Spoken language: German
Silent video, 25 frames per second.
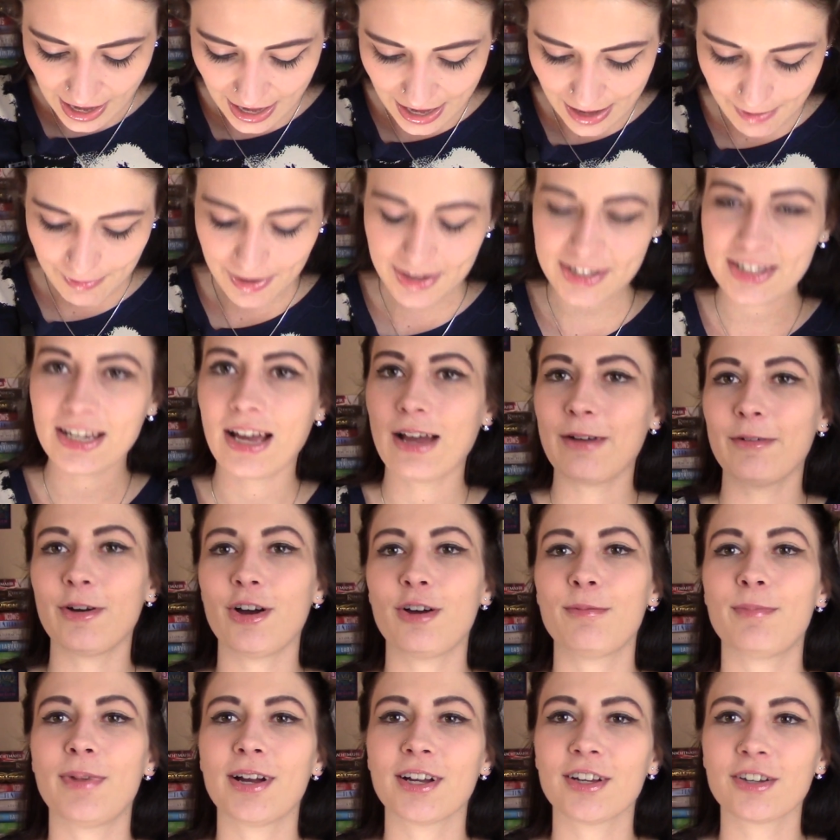aber ich habe
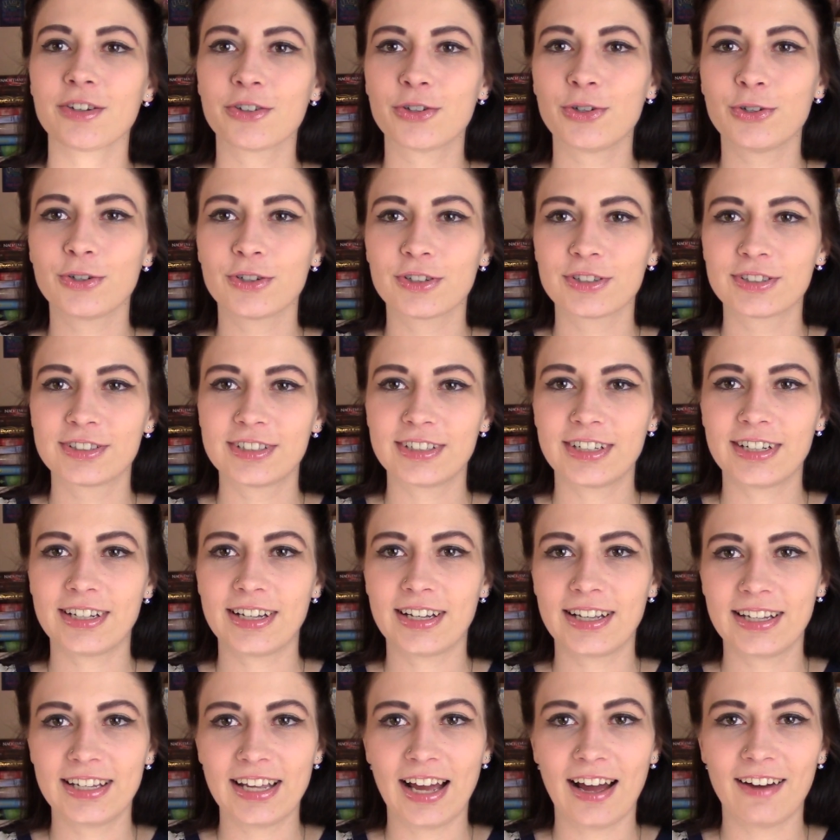auch mal geguckt,
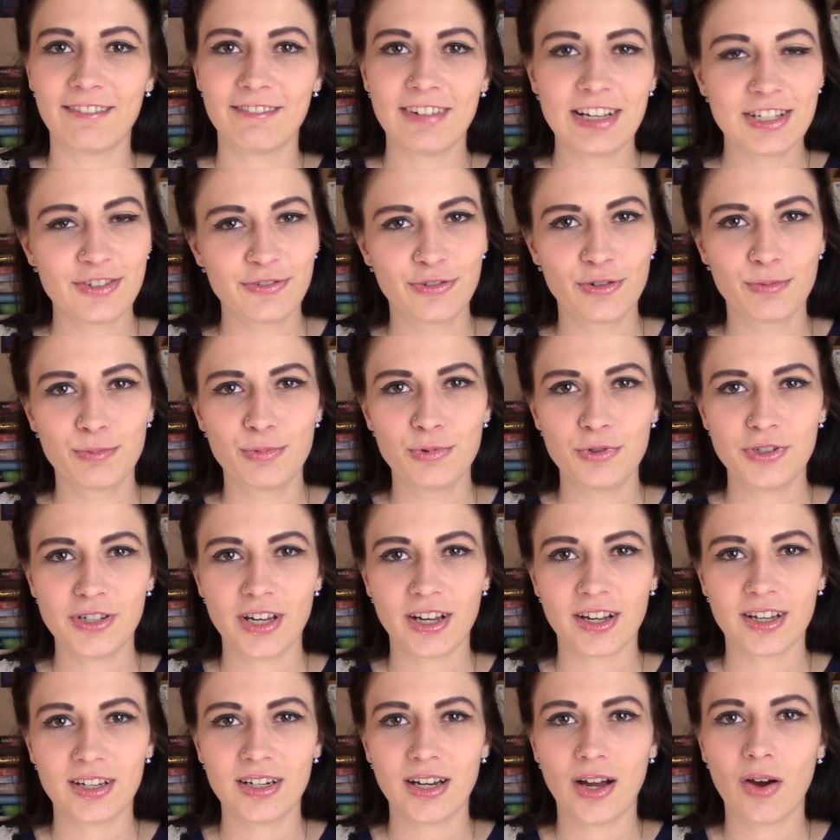äh, ja, was für
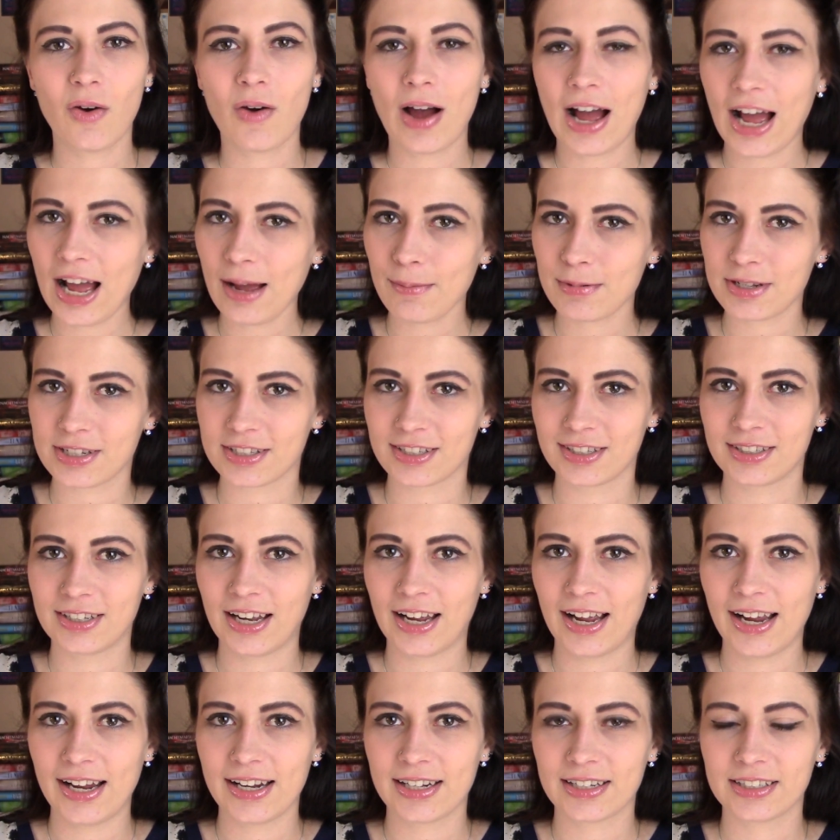Bücher genau habe ich denn
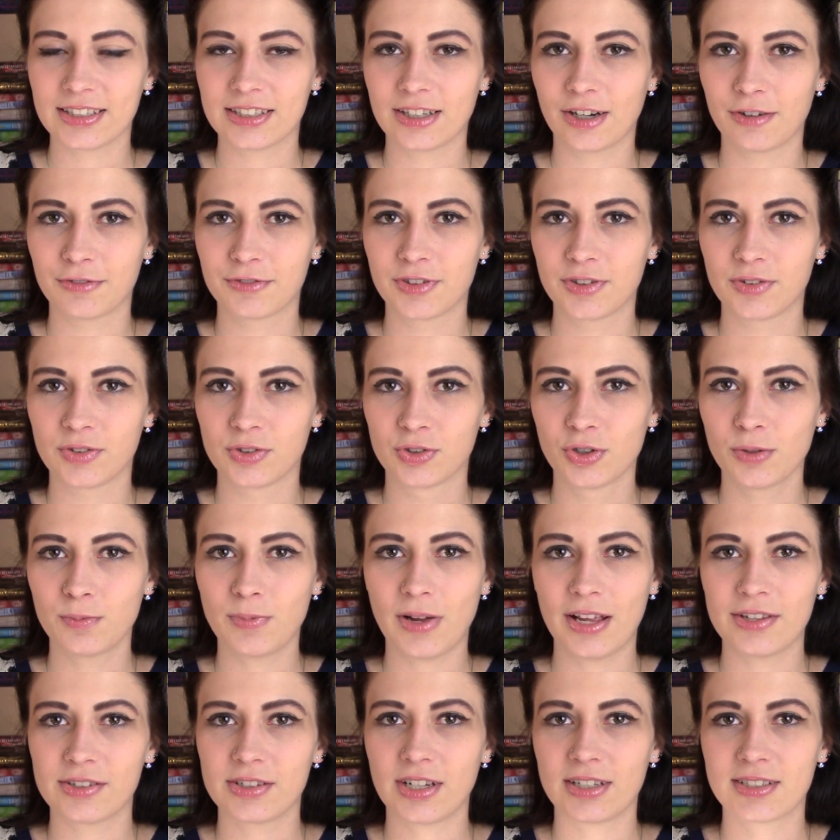da eigentlich auf den
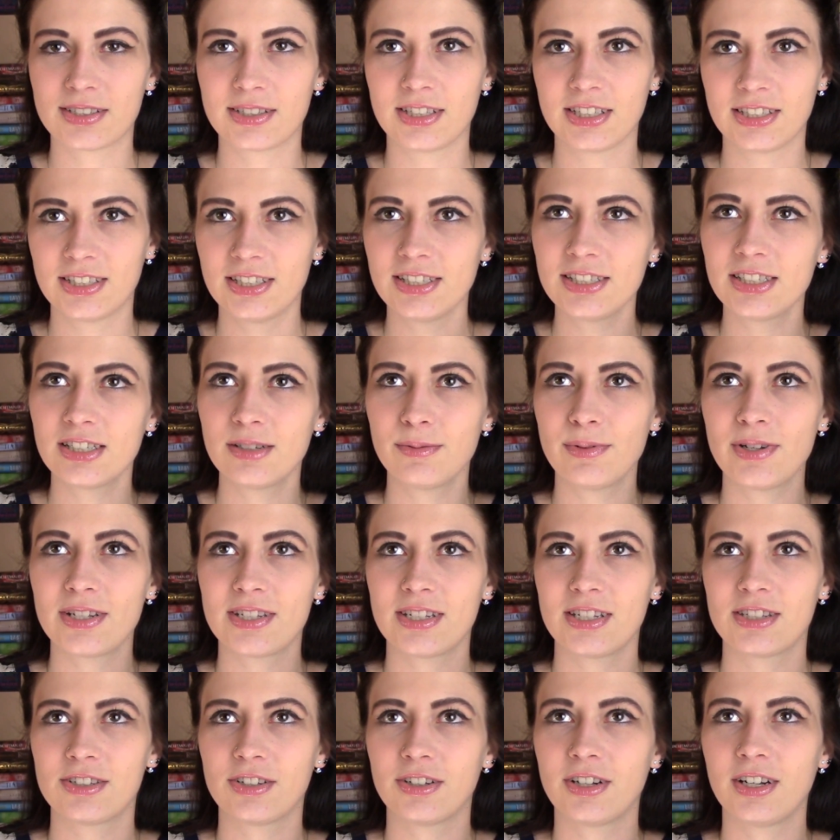Sub? Also jetzt nicht
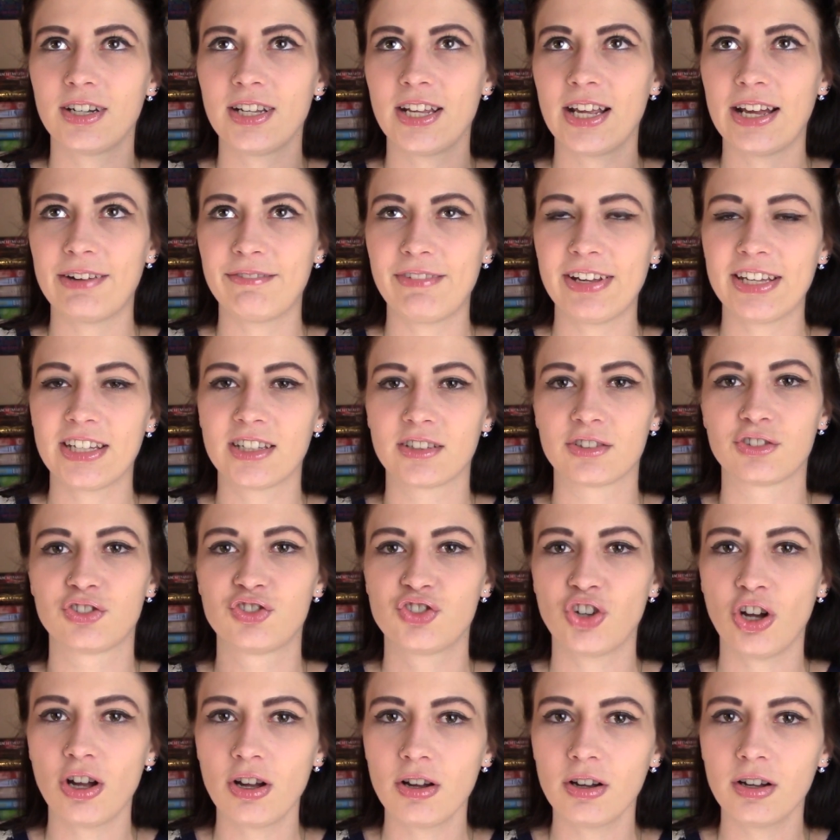titelmäßig, sondern eher welches
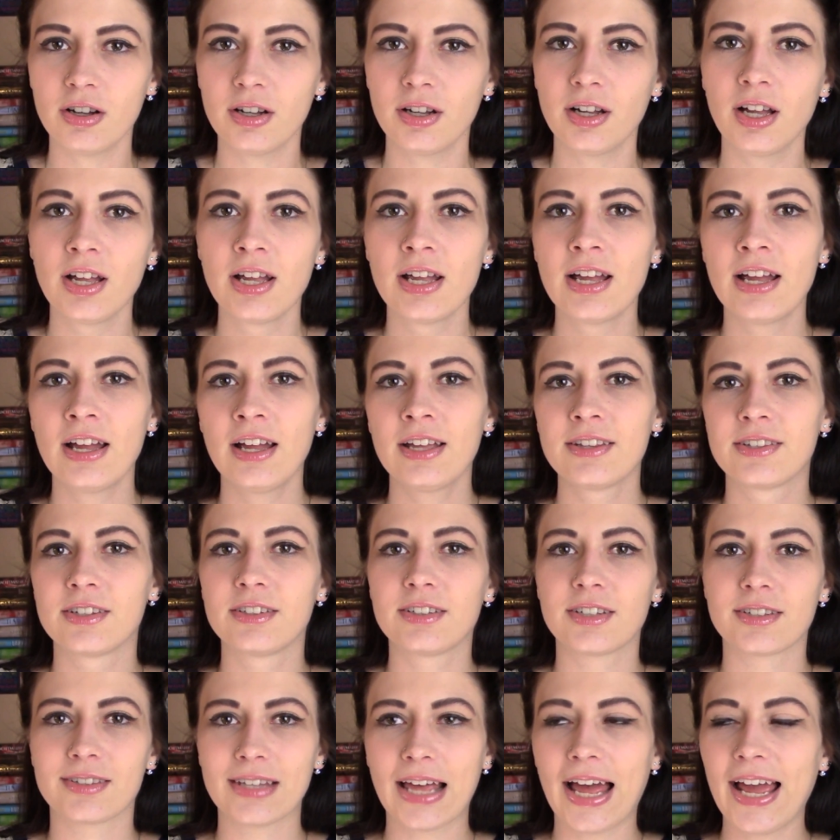Genre?
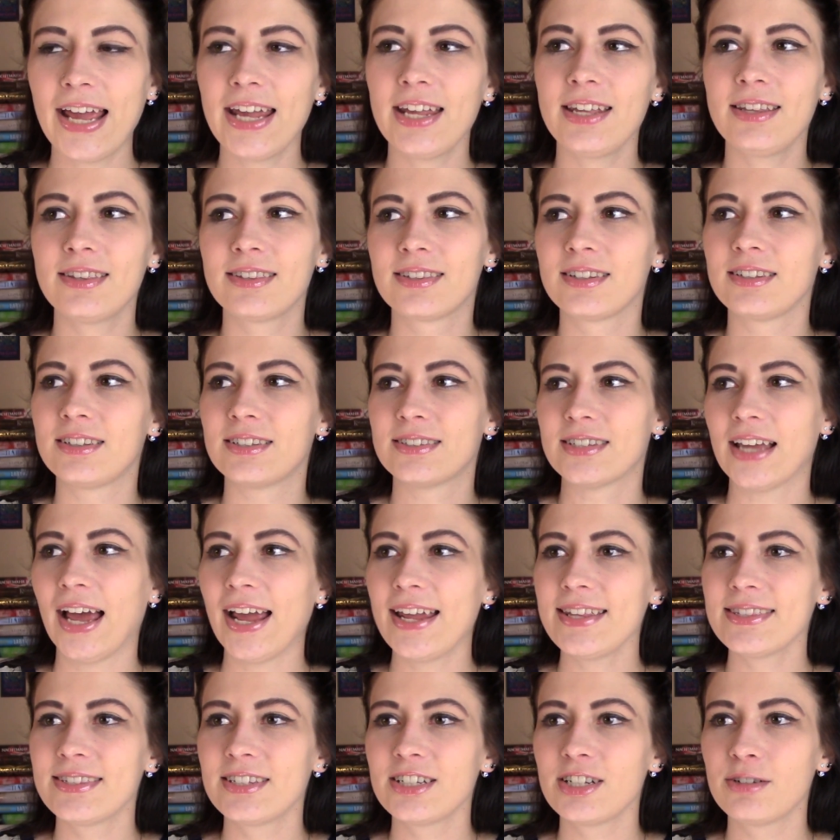Sind es Reihen? Sind es
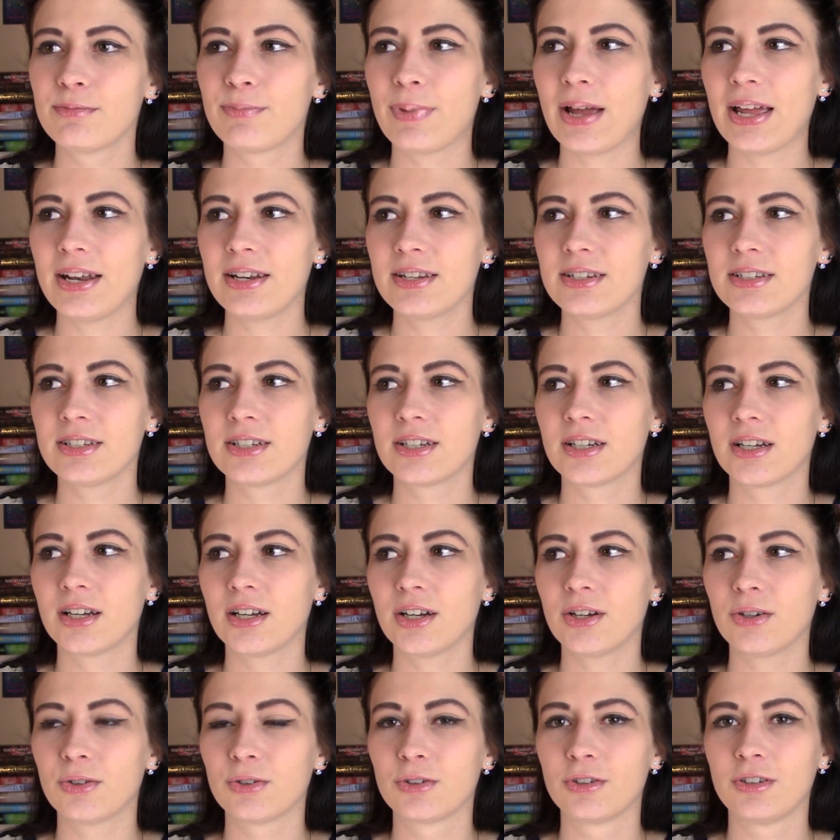
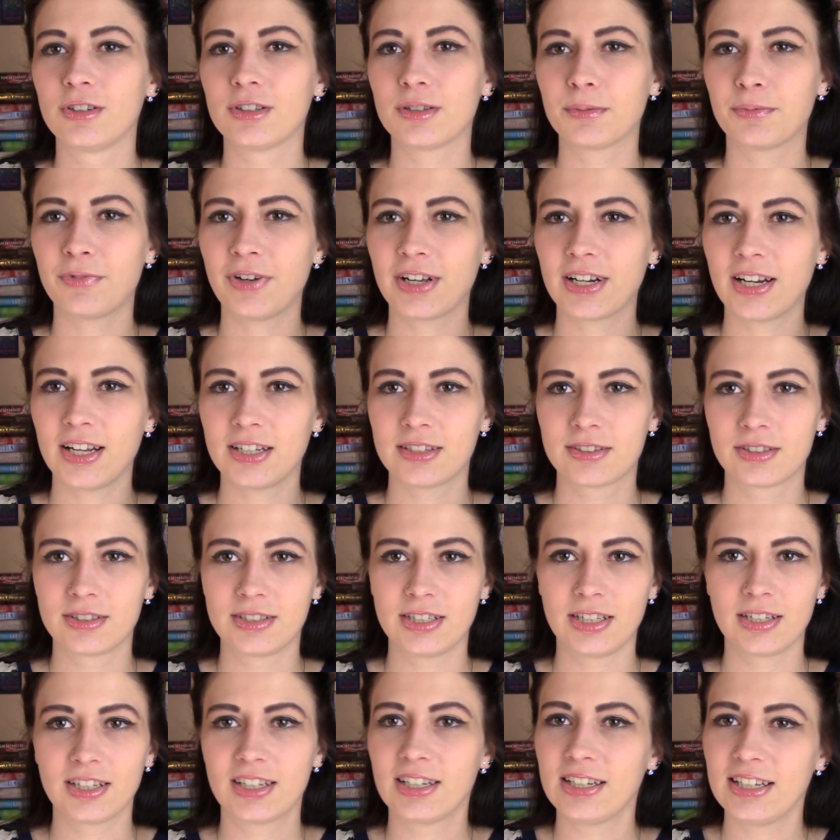Einzelbände? Und im Vergleich zu
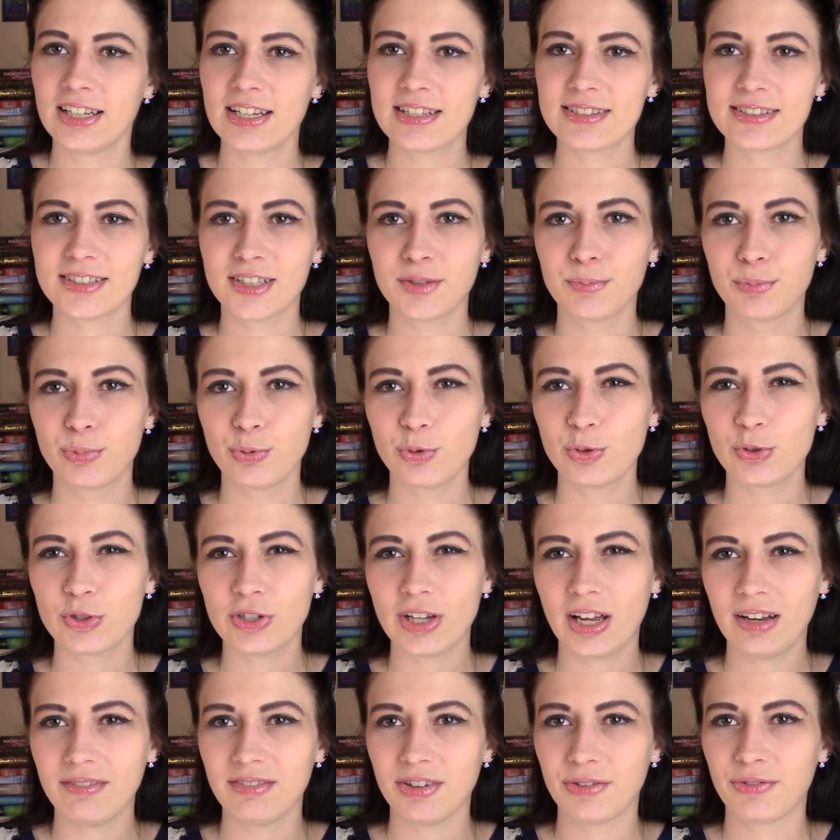den gelesenen
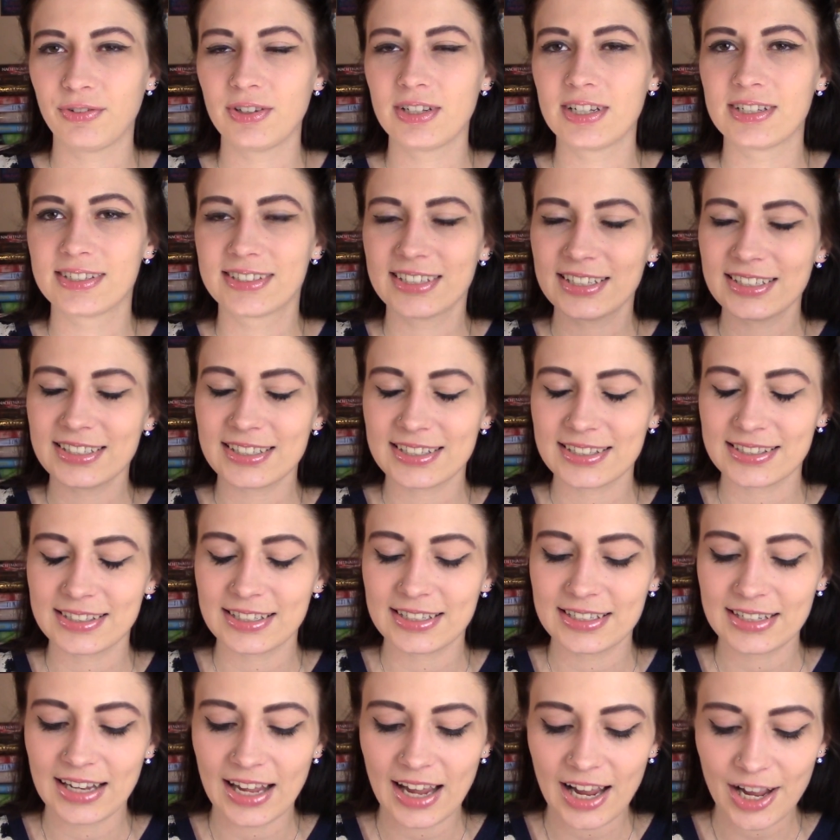Büchern, wie viele sind es
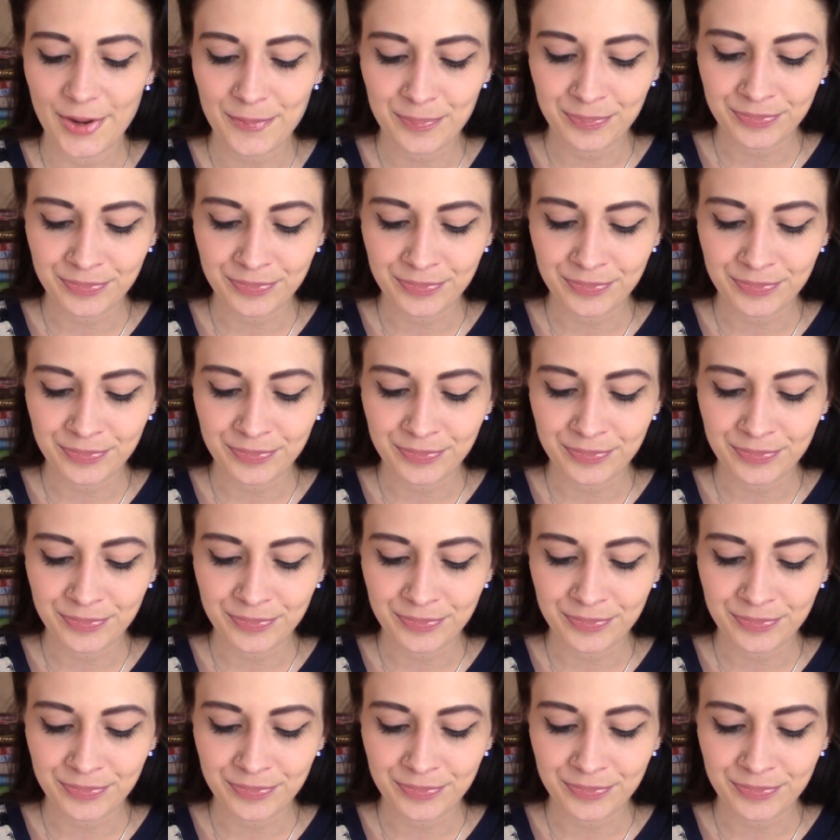denn da?